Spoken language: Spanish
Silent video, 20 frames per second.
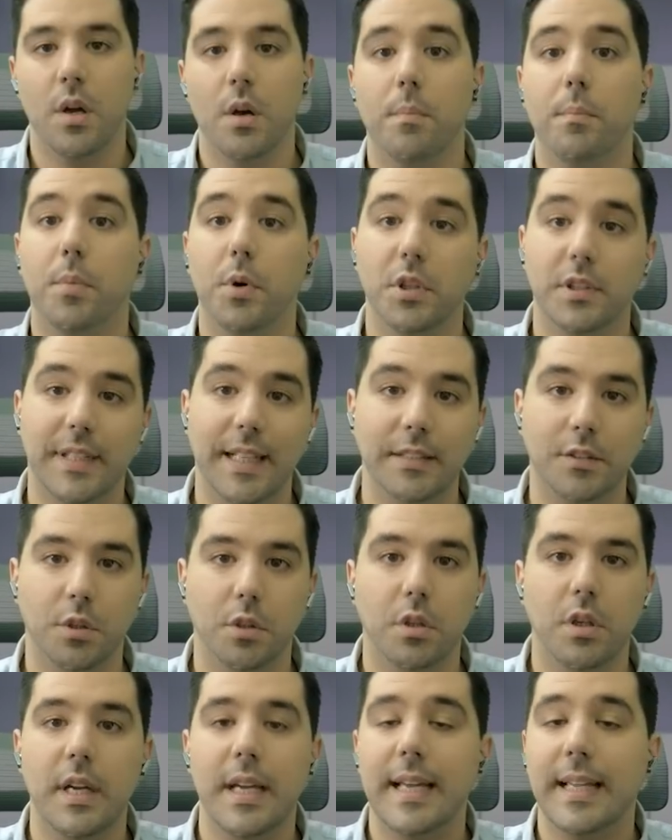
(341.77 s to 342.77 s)
Por
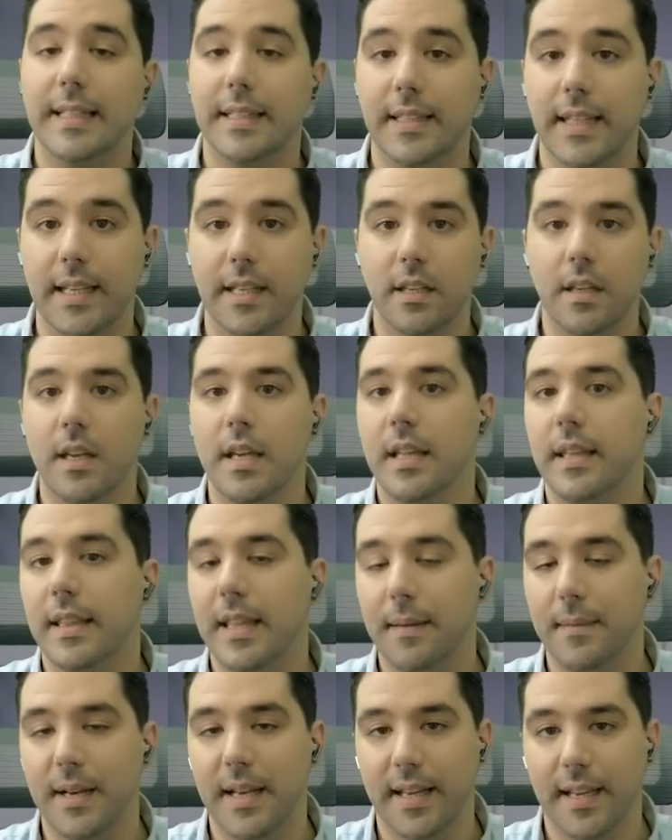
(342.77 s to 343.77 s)
tanto, Dean
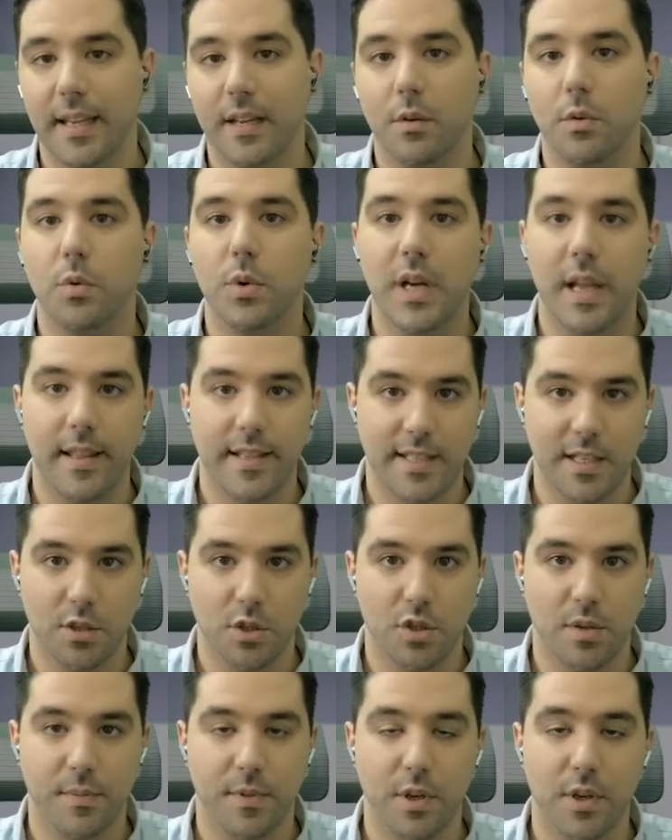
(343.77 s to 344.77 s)
debe elegir una de esas
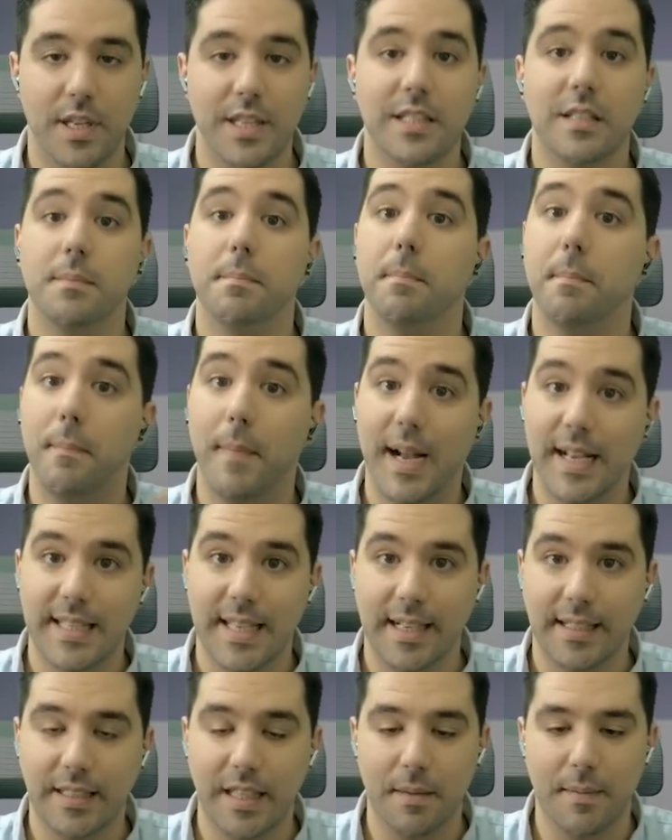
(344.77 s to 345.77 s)
dos opciones más
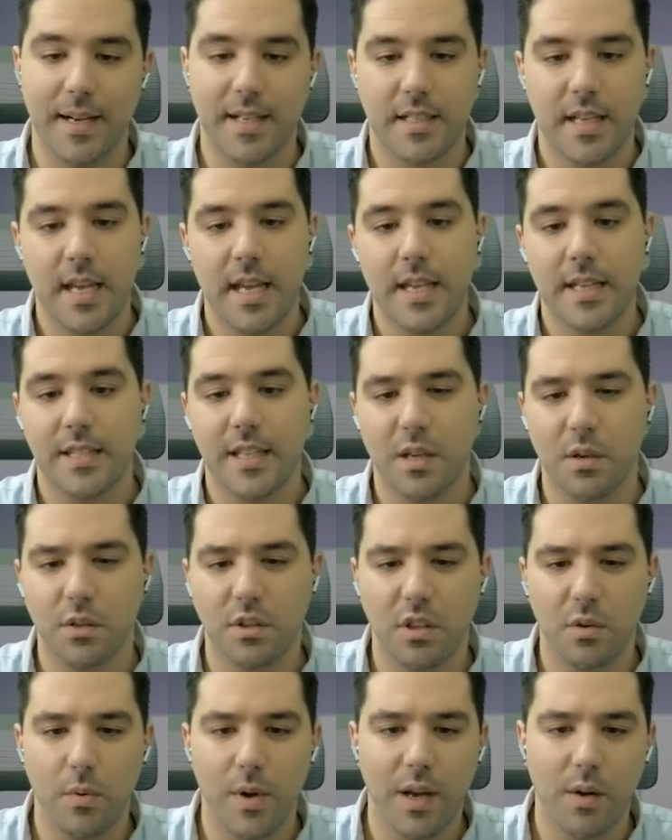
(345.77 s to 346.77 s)
activas. Si
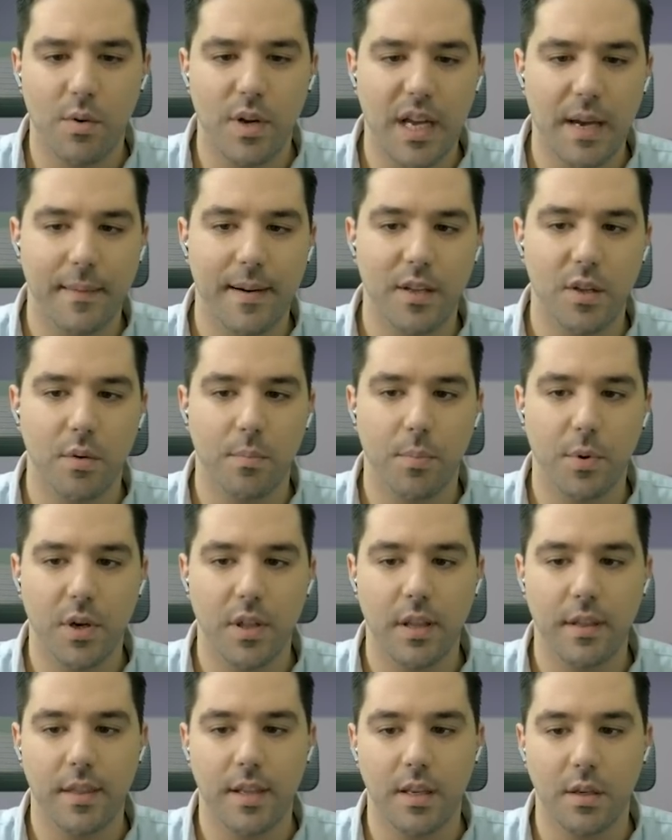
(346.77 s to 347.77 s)
continúa con caballo por
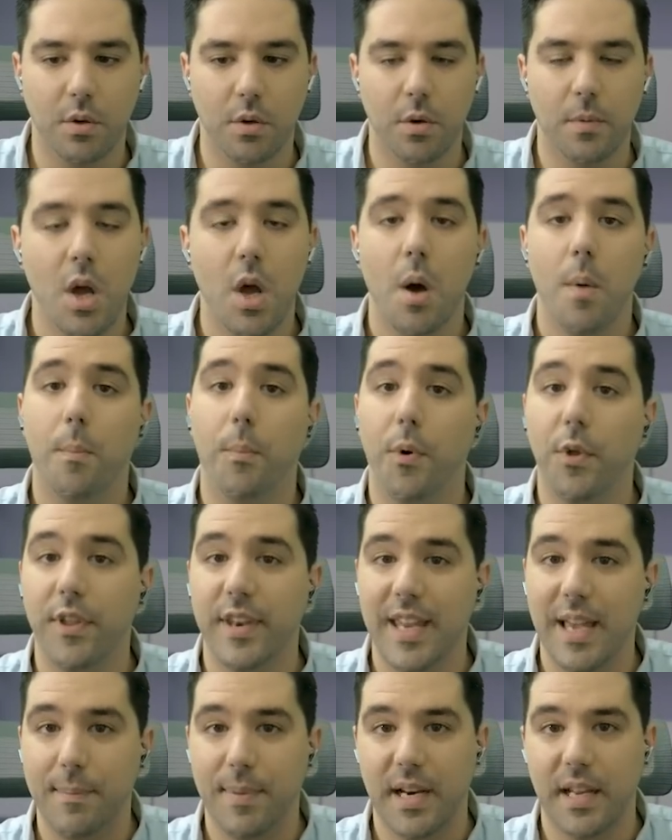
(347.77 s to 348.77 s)
C5,
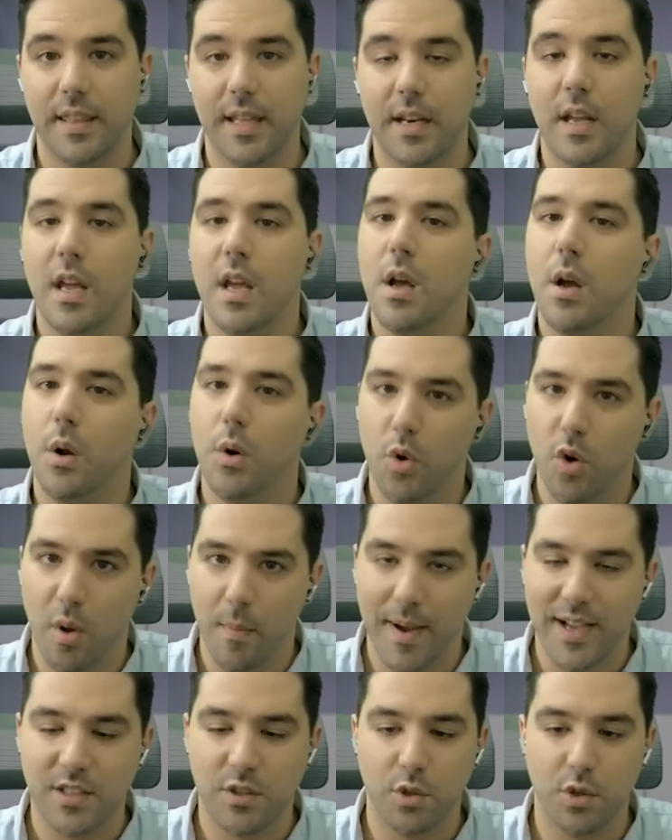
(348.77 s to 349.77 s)
podría parecer lo
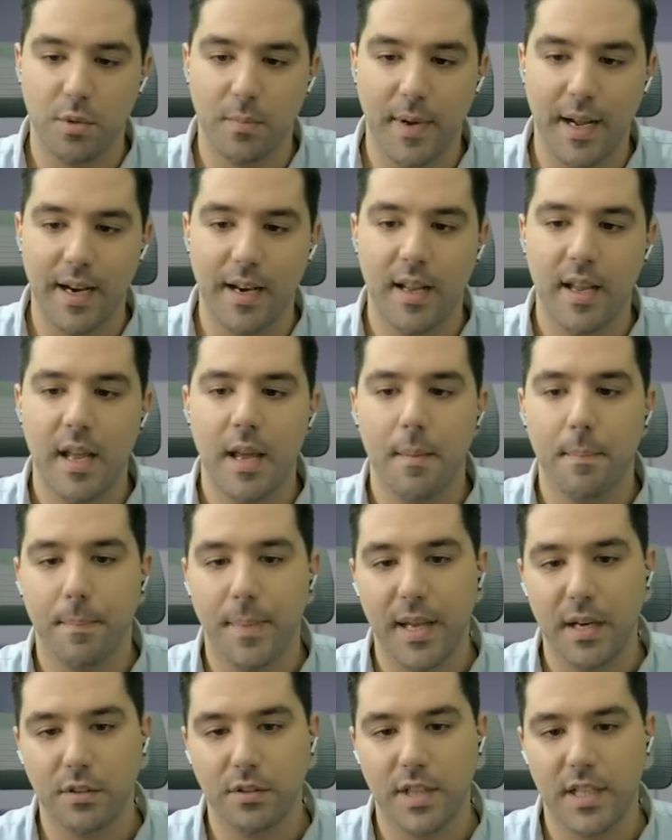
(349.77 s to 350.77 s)
más normal,
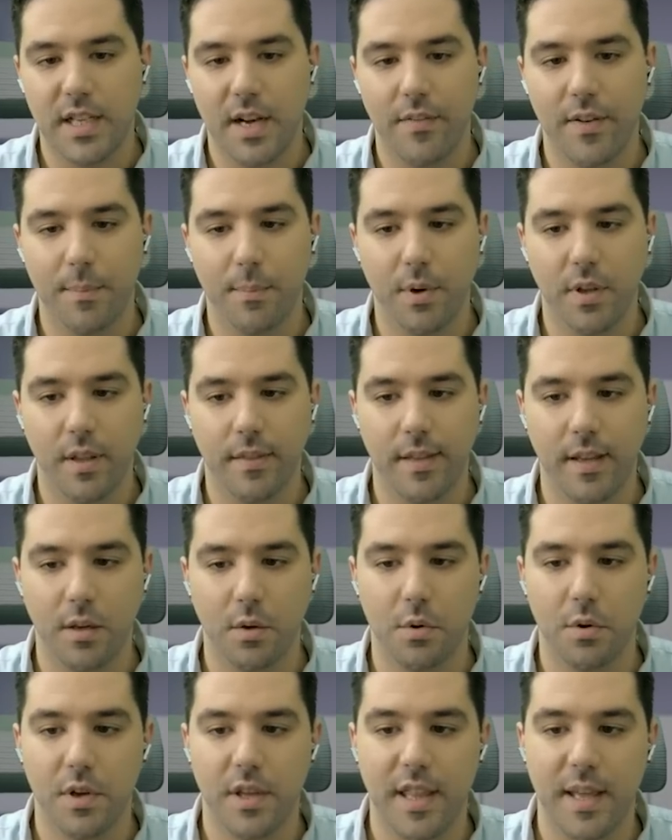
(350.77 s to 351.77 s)
pero tras alfil por
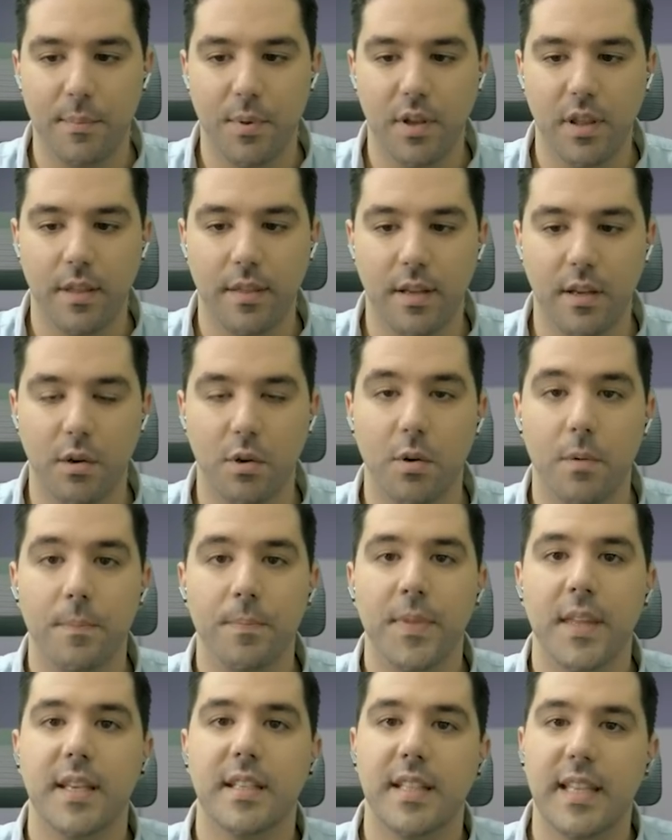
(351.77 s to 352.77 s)
C5 y D por C5,
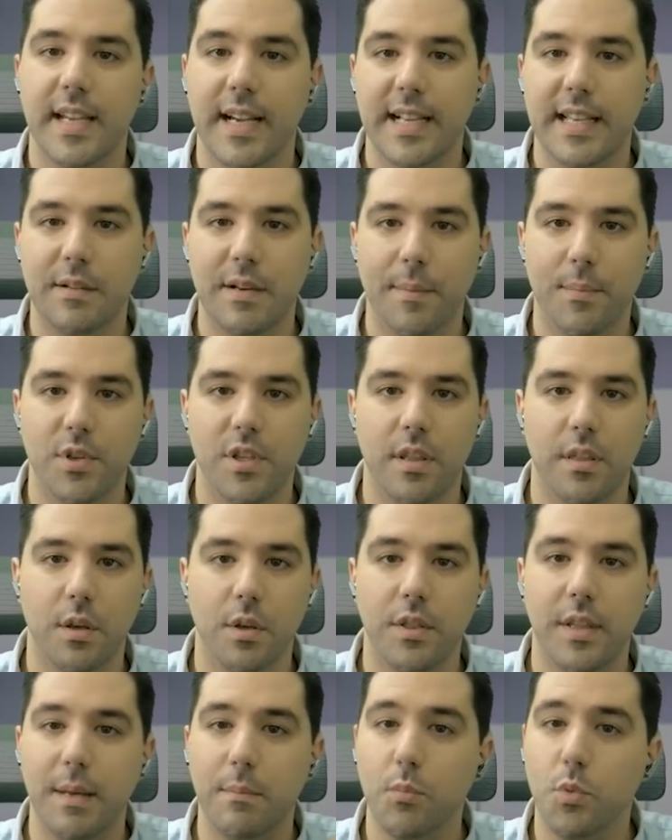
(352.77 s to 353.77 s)
se llegaría a una
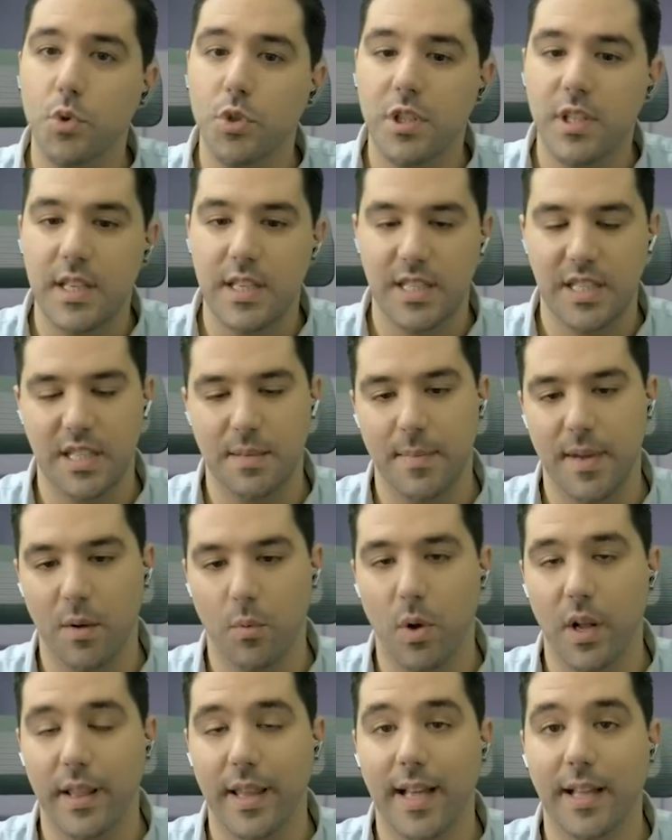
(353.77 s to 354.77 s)
posición de muchísima
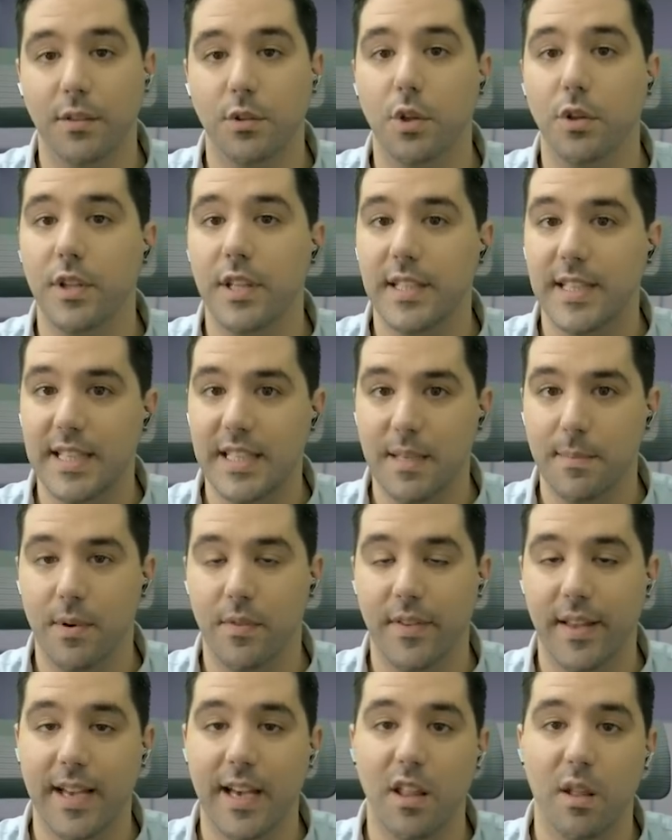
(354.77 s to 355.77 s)
igualdad donde se ha
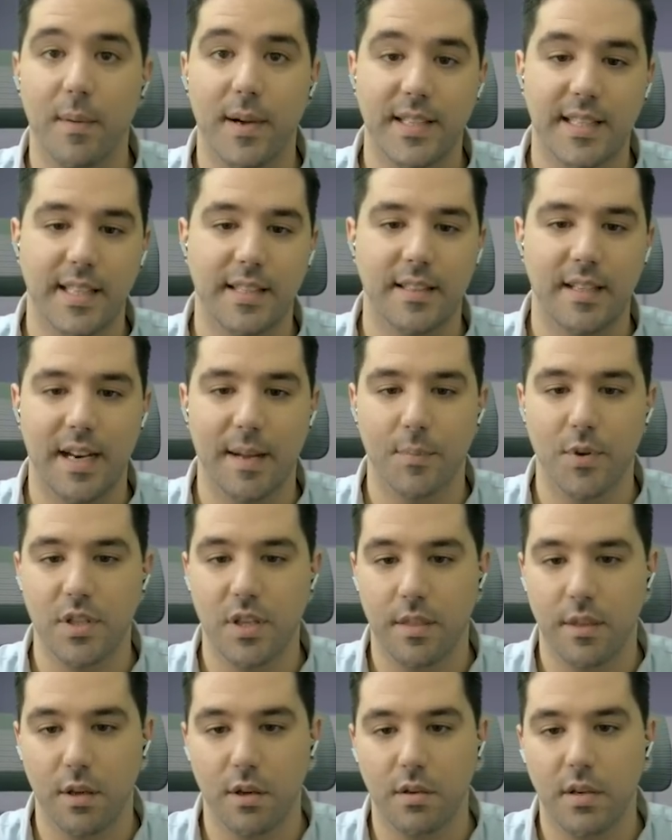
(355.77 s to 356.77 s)
simplificado bastante la
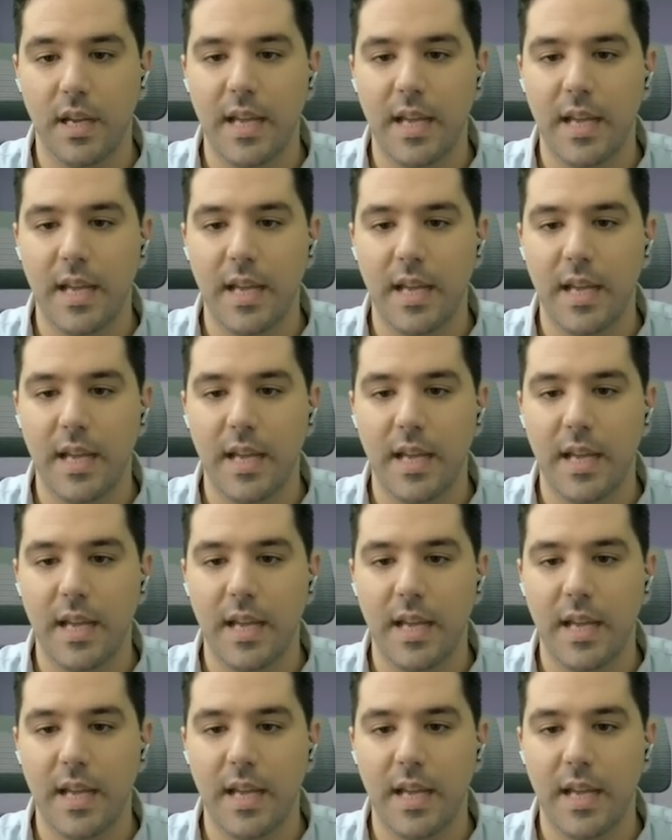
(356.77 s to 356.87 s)
posición,